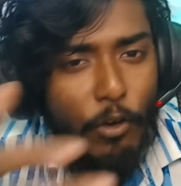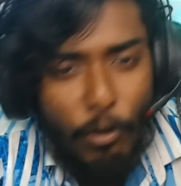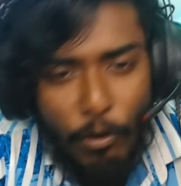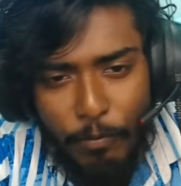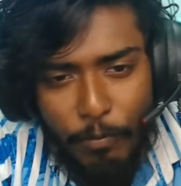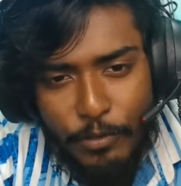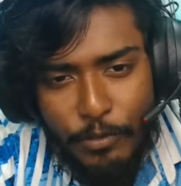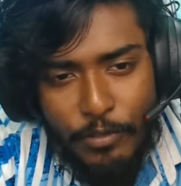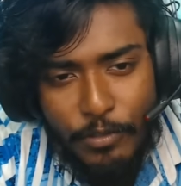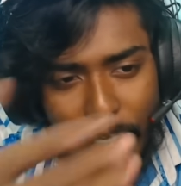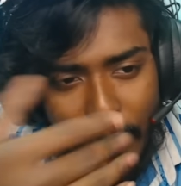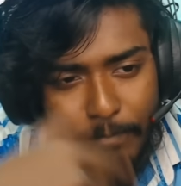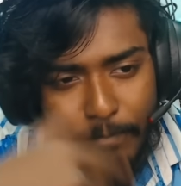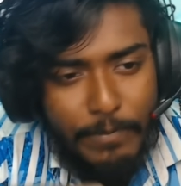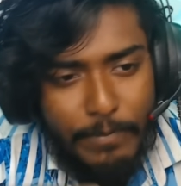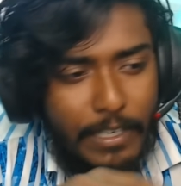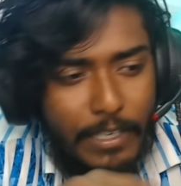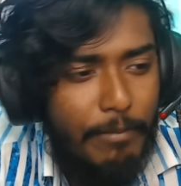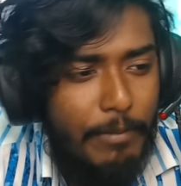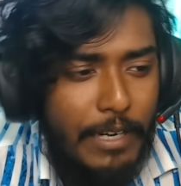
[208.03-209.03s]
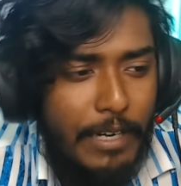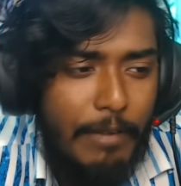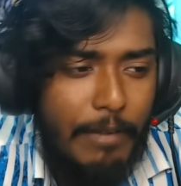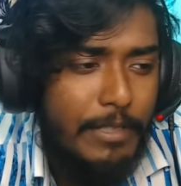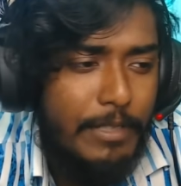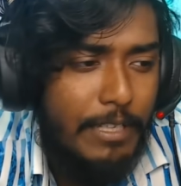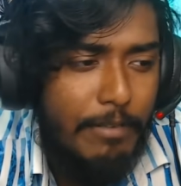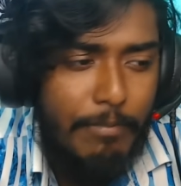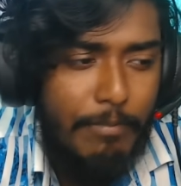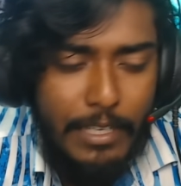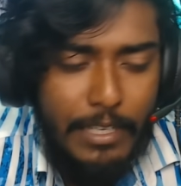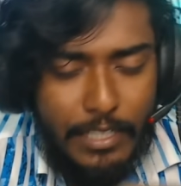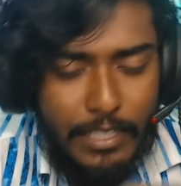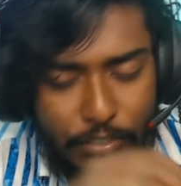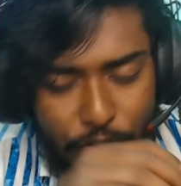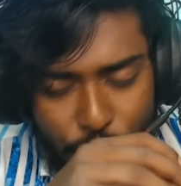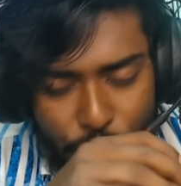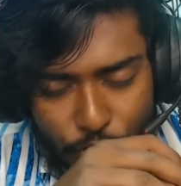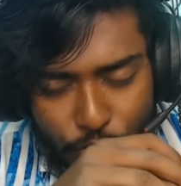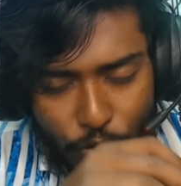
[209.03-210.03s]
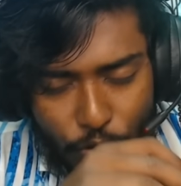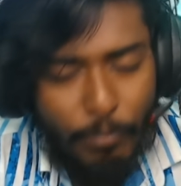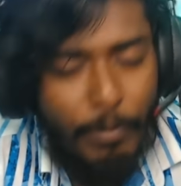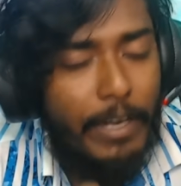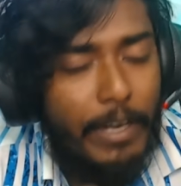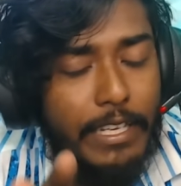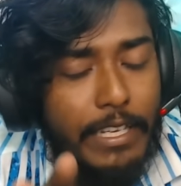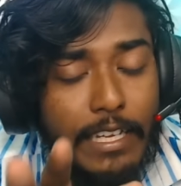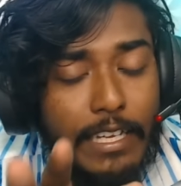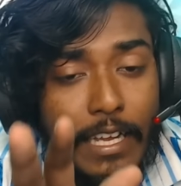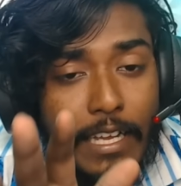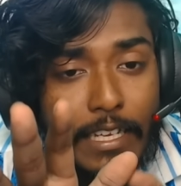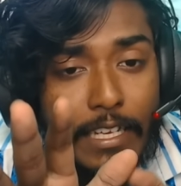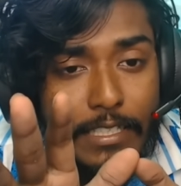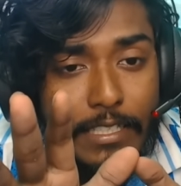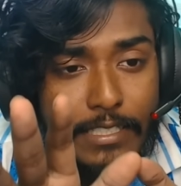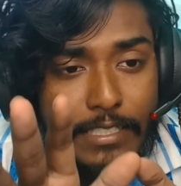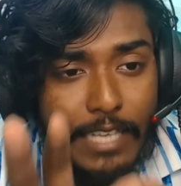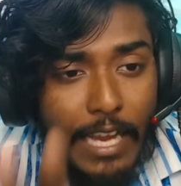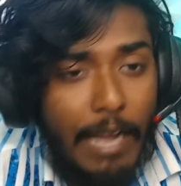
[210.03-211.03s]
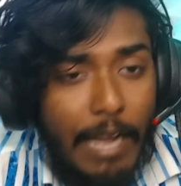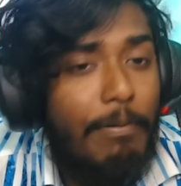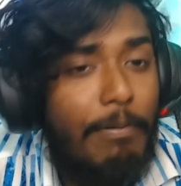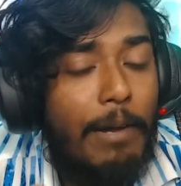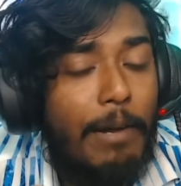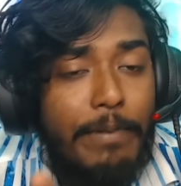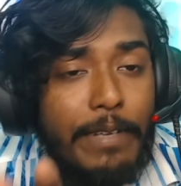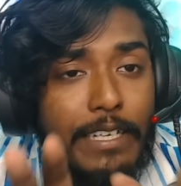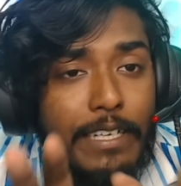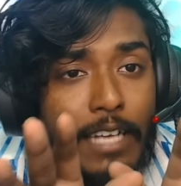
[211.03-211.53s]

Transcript: অবশ্যই আপনার আমার আমাদের মাথার সবারই স্বাভাবিক